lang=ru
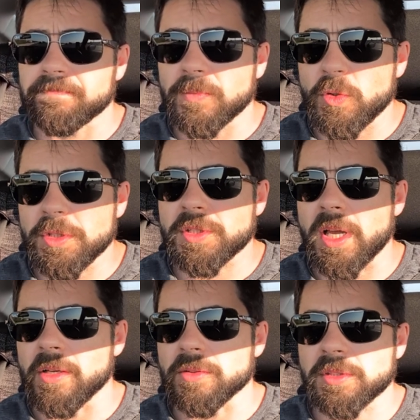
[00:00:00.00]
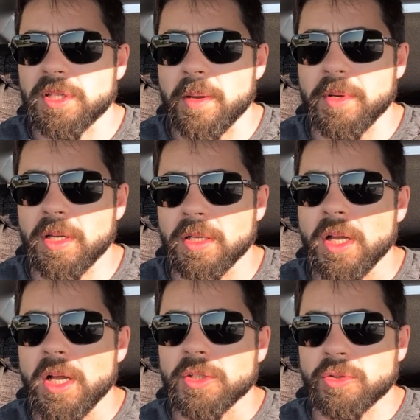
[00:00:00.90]
ну не знаю, самое,
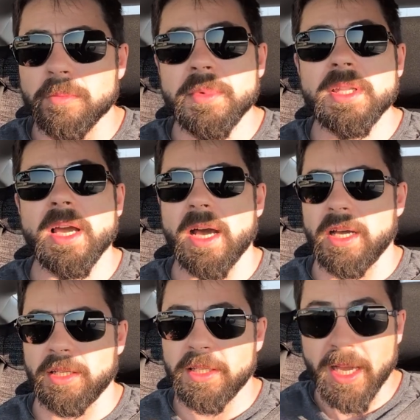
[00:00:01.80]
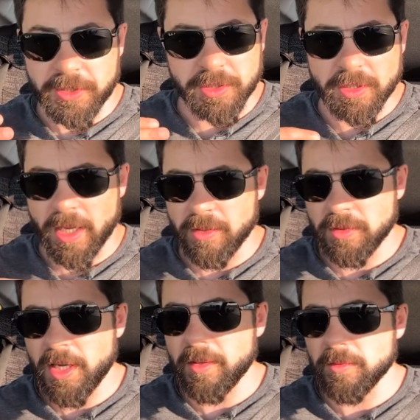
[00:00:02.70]
что меня, я считаю,
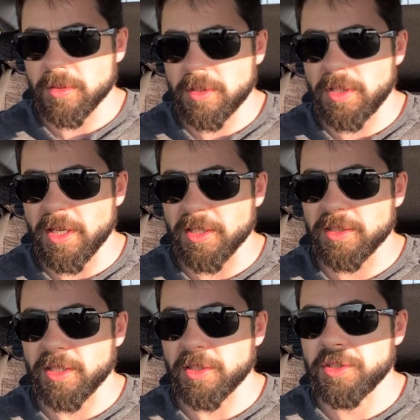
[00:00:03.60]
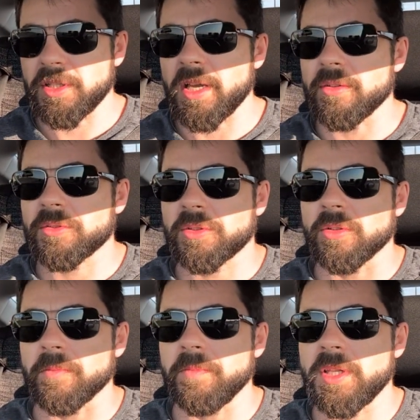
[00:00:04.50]
да, вот я так считаю,
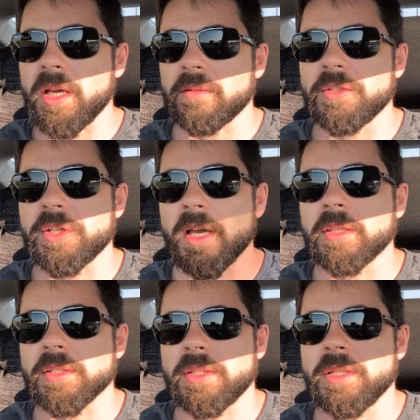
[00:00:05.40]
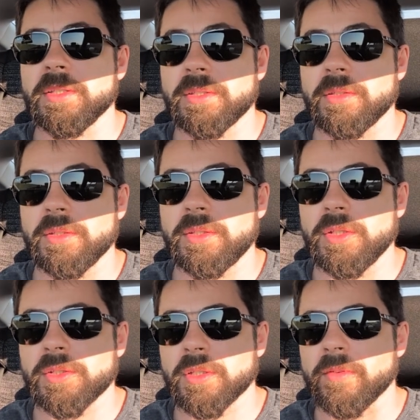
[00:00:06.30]
что меня отличает от
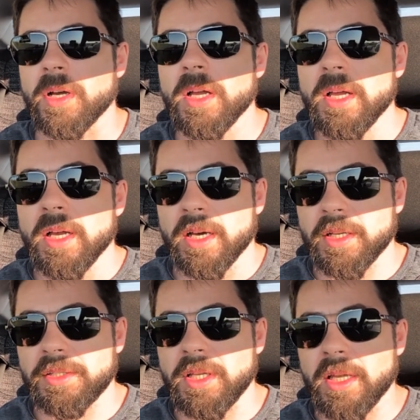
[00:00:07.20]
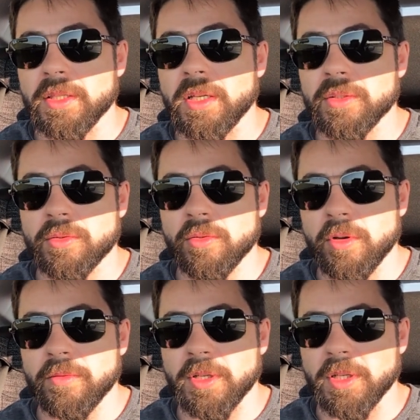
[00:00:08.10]
среднестатистического россиянина или
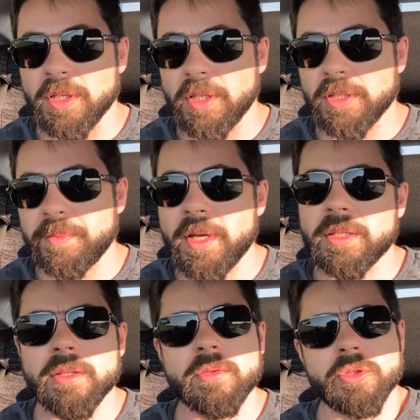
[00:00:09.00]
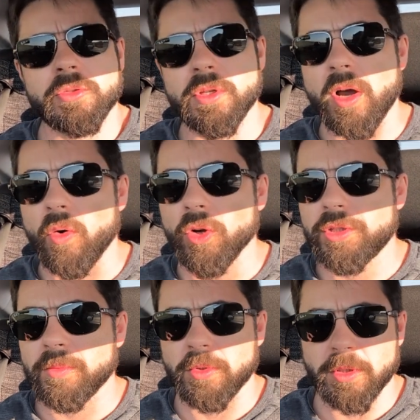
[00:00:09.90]
другого э, эксперта, это то, что я
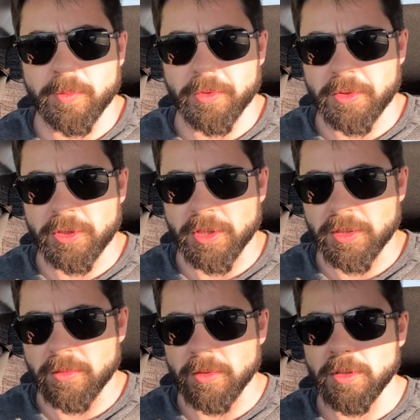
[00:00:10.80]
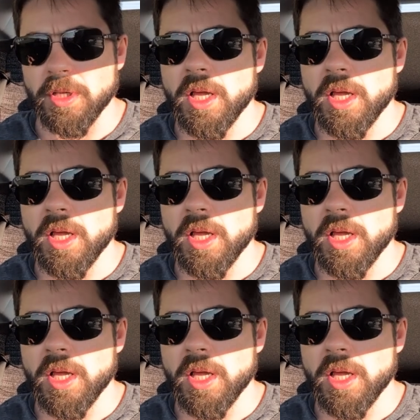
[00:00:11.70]
очень много путешествовал.